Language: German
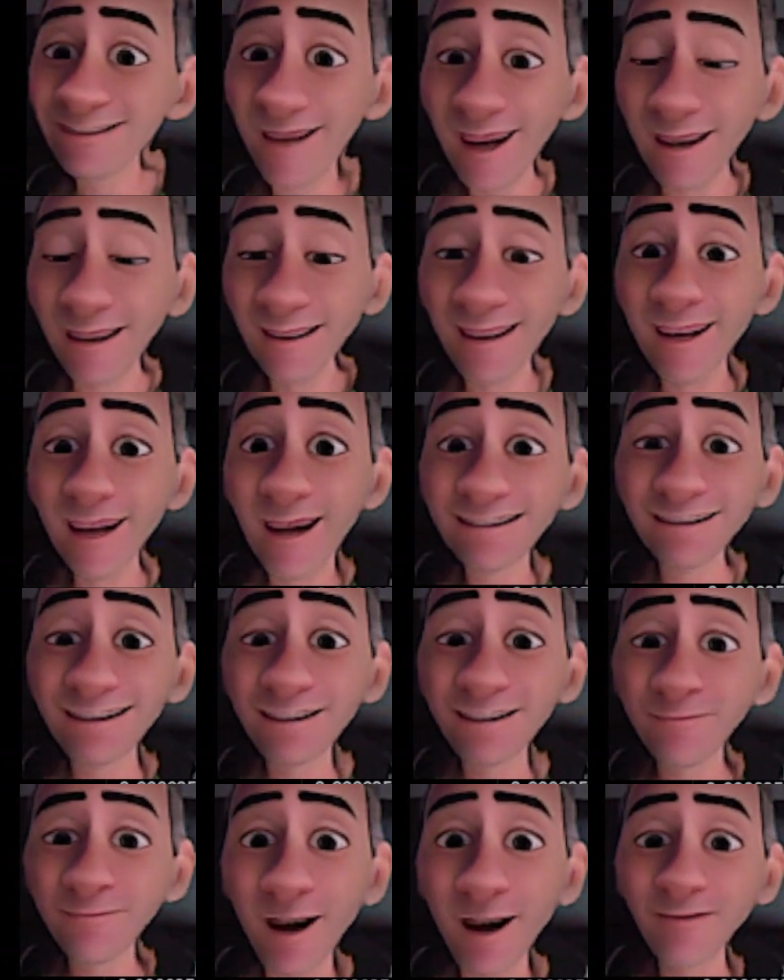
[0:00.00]
Erstens mal,
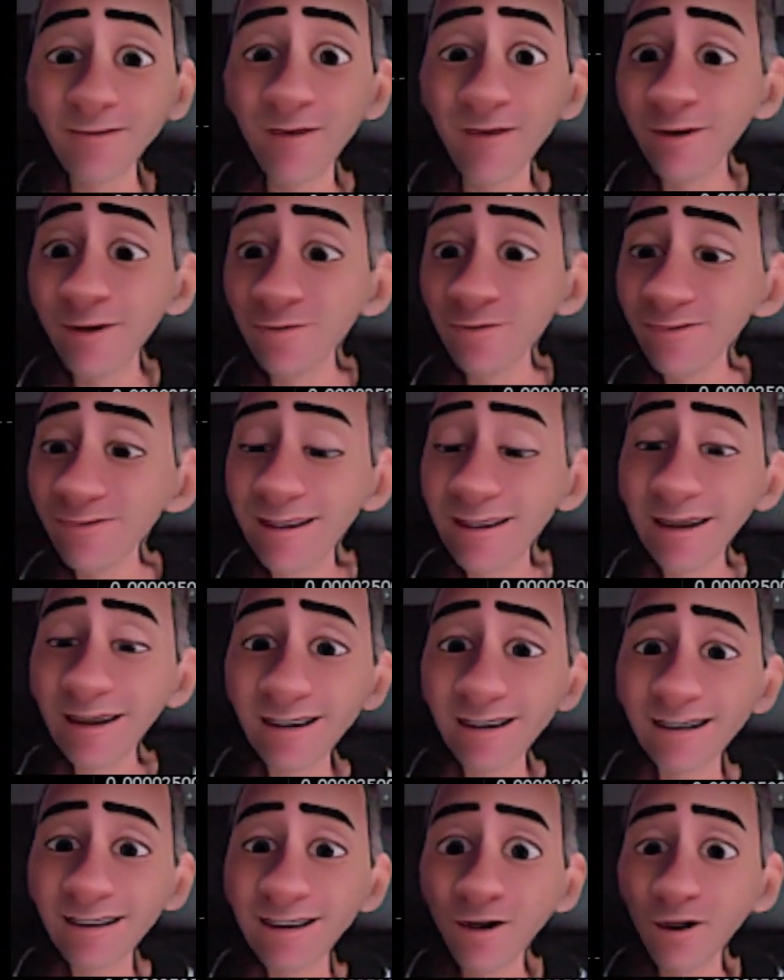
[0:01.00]
wenn man uns hier
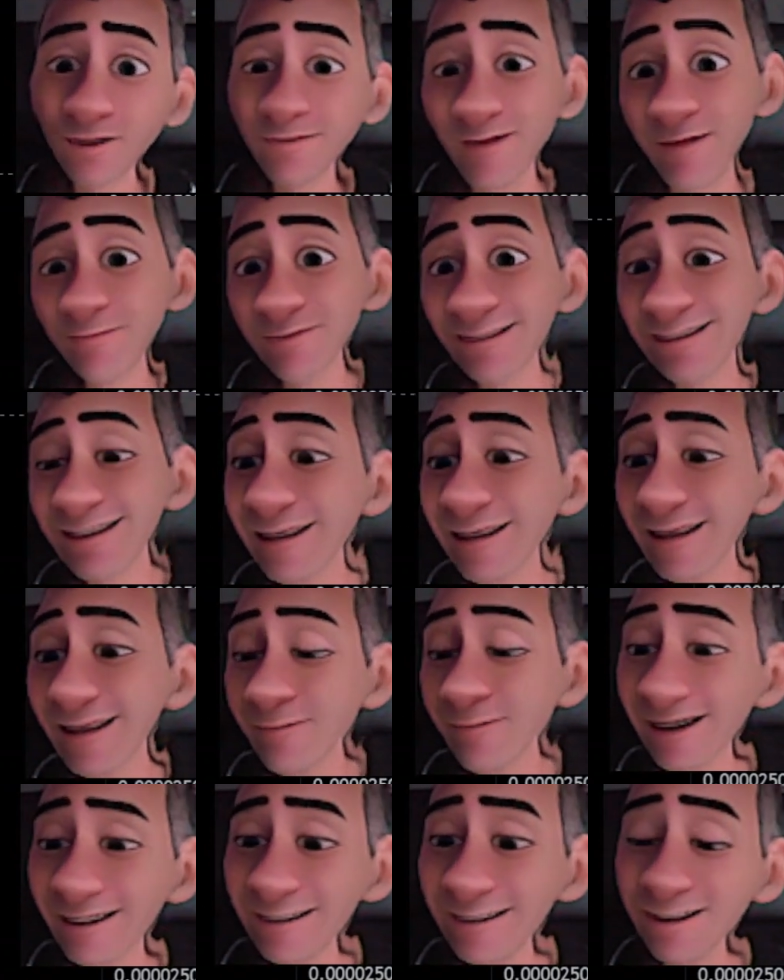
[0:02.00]
oder wenn man sich hier mal
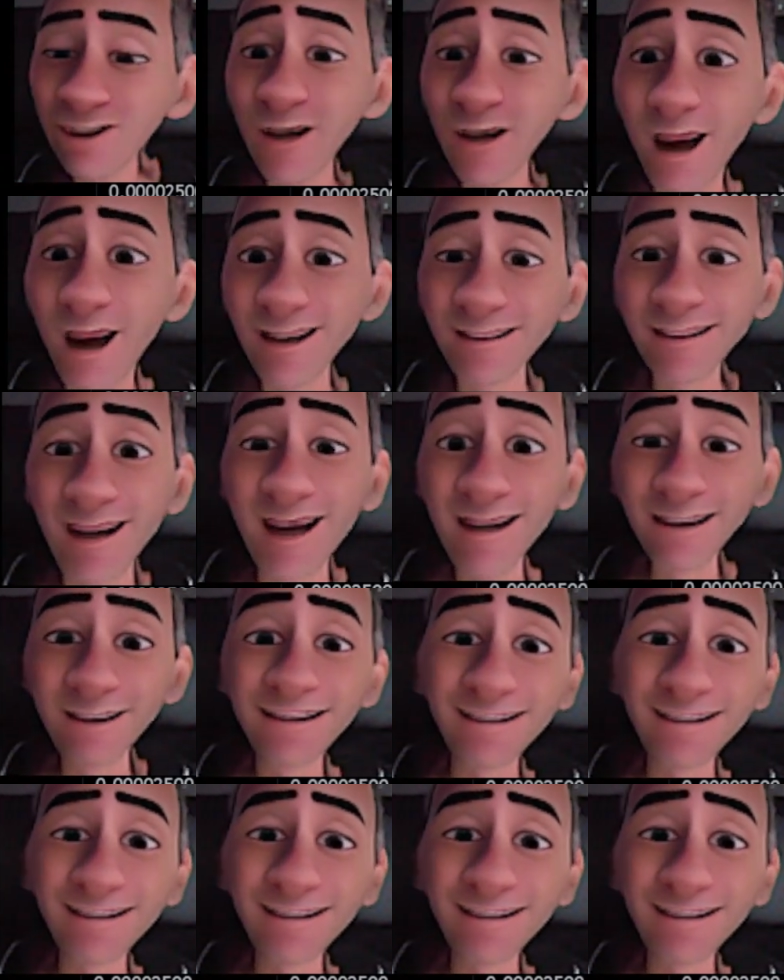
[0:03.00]
diesen Chart ansieht,